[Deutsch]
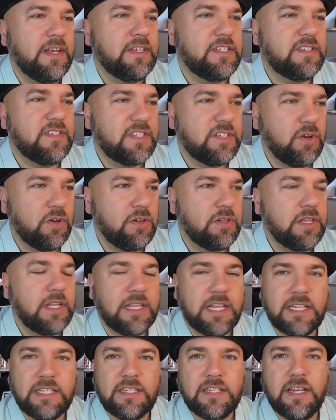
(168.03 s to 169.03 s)

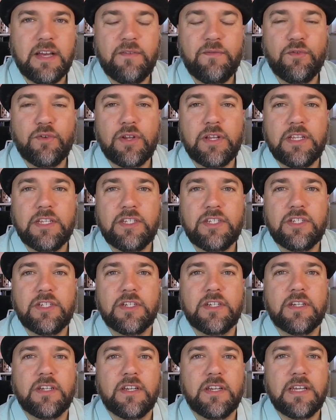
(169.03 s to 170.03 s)
Sollte das ja
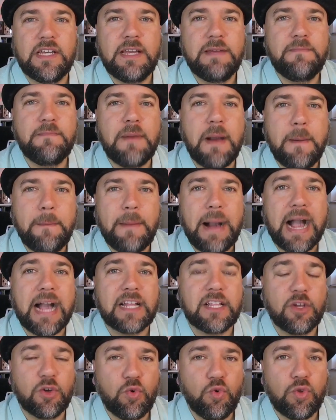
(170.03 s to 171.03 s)
wirklich äh, im
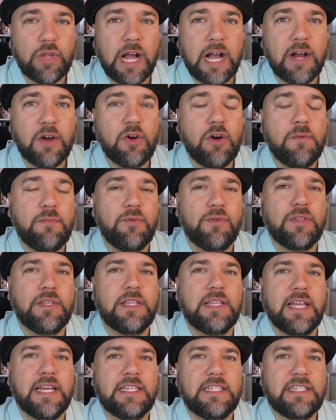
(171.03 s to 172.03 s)
Markt gut ankommen und
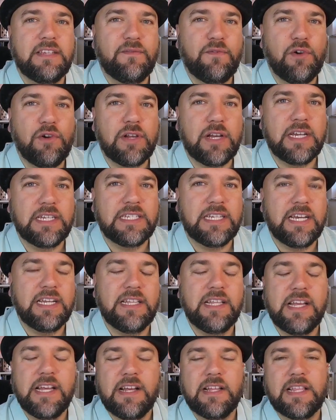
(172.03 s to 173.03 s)
die Tests erfolgreich
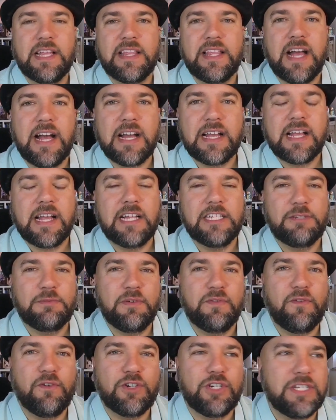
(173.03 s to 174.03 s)
sein, danach kann ich
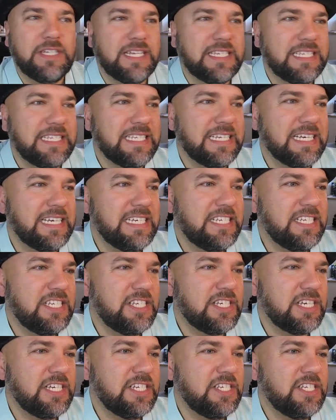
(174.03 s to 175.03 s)
mir vorstellen, dass es
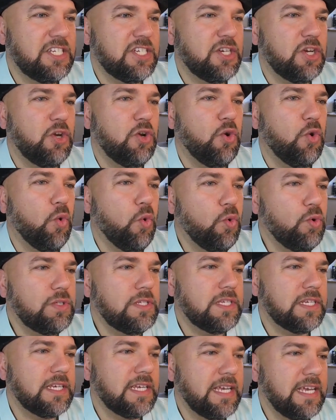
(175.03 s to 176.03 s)
richtig, richtig
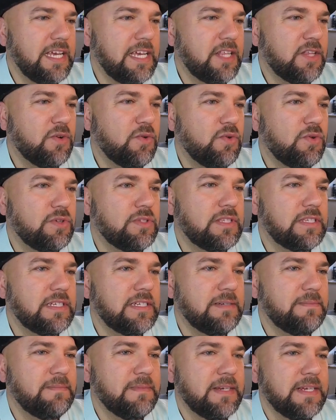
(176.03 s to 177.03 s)
losgeht. Und
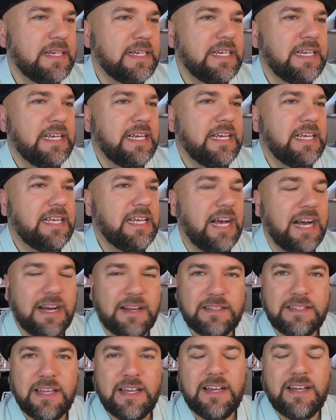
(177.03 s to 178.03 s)
äh,
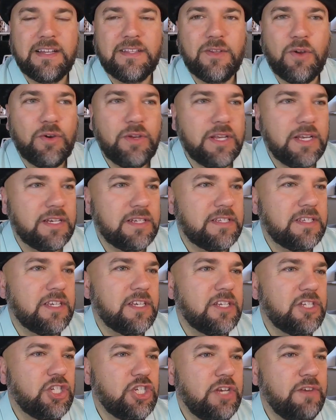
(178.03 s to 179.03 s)
ja, der neue
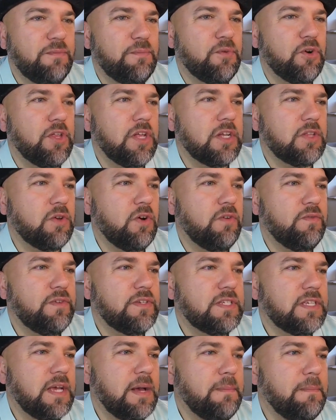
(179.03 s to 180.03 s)
Chief Product
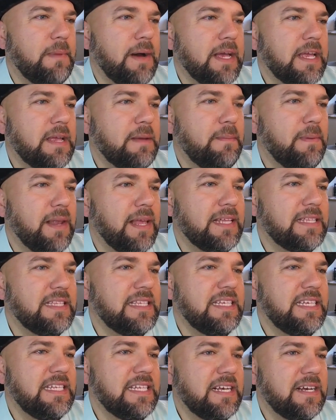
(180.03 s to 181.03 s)
Officer Mike
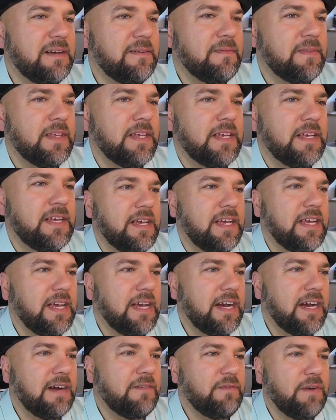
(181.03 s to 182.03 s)
Blandina,
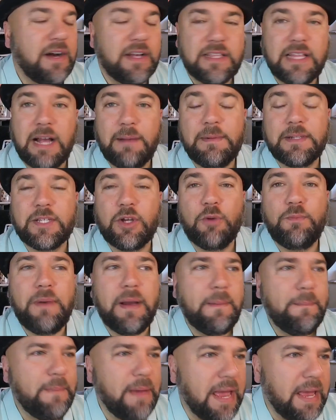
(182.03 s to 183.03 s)
er war damals auch
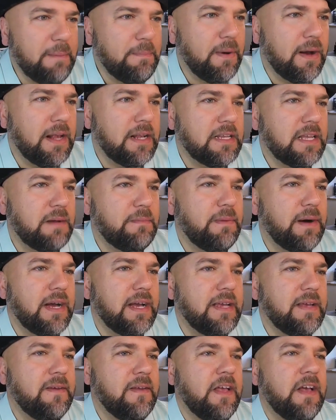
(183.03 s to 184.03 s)
bei PayPal
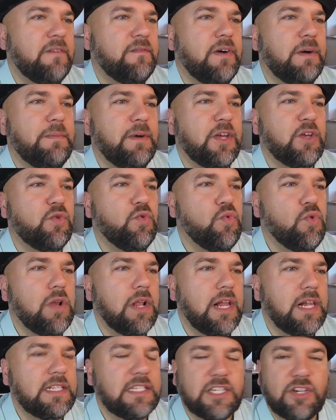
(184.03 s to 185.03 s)
dabei, war bei
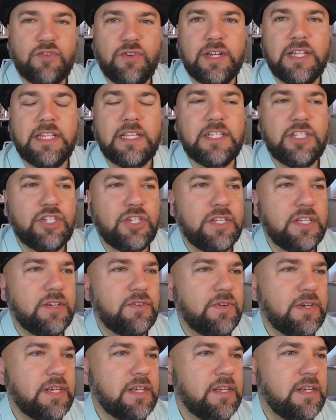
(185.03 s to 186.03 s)
Google als Credit
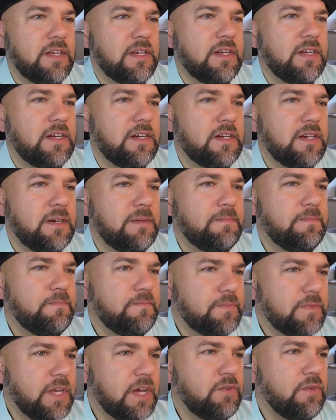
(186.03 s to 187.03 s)
Engineering
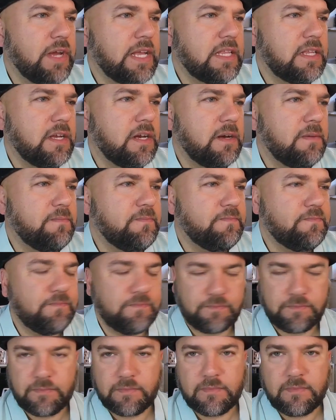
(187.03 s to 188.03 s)
ähm, Director
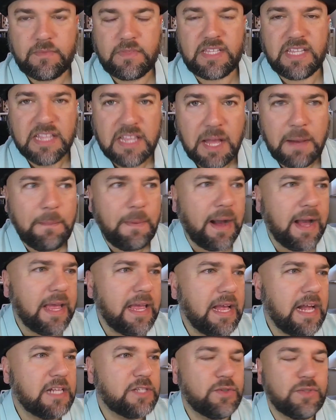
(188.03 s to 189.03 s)

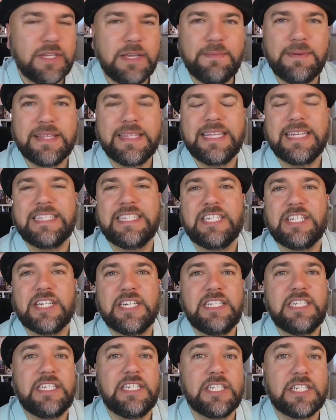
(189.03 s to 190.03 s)
dabei, also jemand, der sich
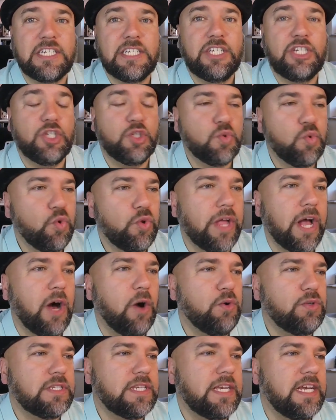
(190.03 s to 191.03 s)
richtig, richtig gut
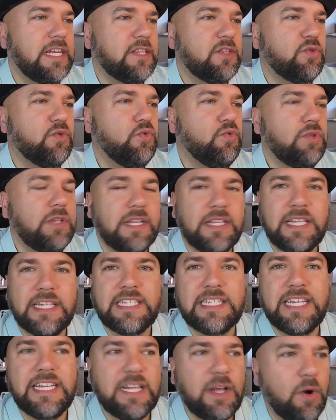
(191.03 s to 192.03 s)
auskennt, gut in der
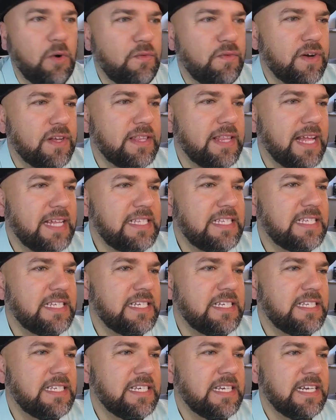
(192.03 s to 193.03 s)
Szene auch vernetzt
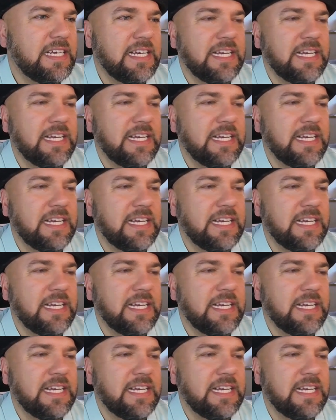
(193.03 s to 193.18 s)
ist.